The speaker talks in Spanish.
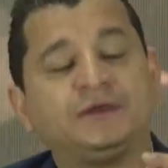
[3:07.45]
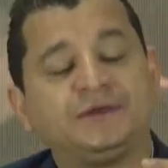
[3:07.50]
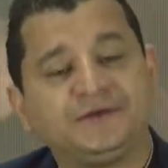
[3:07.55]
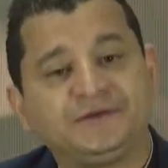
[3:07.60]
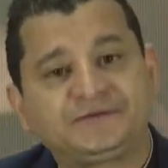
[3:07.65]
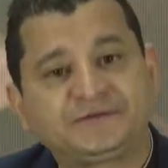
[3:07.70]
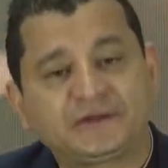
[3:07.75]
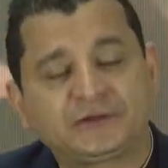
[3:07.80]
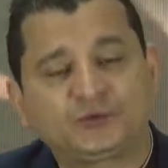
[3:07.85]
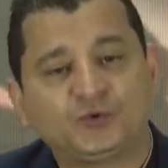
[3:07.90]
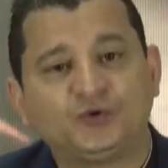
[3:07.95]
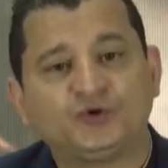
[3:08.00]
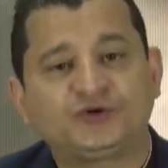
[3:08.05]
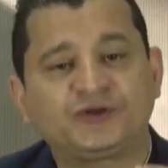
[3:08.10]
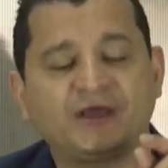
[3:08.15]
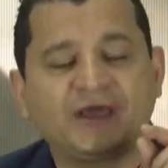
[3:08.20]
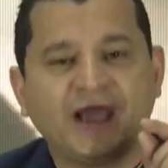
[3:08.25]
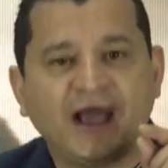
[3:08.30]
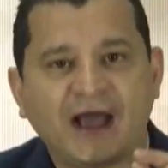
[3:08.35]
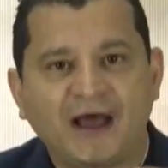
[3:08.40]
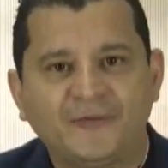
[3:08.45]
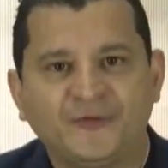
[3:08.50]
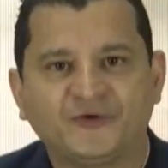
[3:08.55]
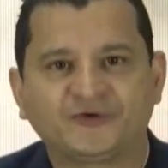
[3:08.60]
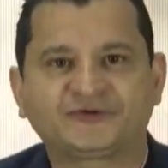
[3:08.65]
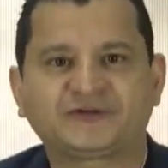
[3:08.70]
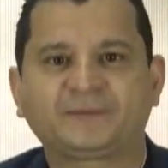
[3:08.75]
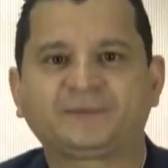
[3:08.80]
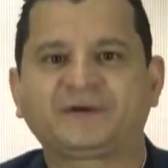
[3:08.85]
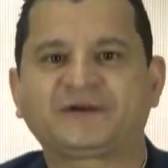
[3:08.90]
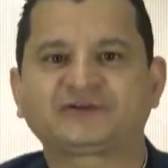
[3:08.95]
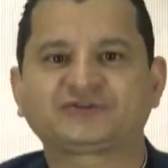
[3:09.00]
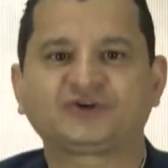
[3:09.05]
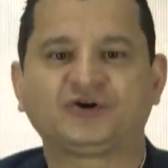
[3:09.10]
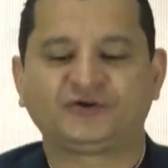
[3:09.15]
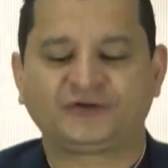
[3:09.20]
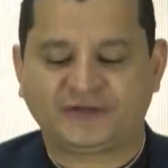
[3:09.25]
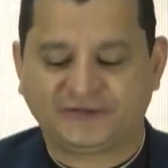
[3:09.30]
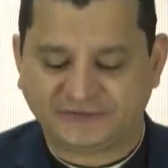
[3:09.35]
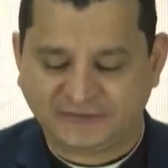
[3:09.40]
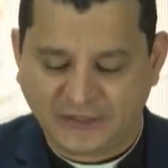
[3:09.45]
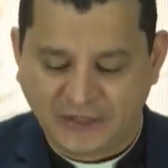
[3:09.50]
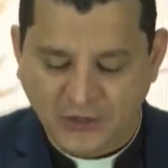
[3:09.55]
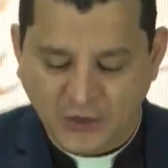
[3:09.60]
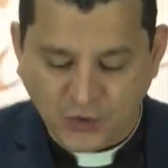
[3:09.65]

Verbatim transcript: instituye a 12 personas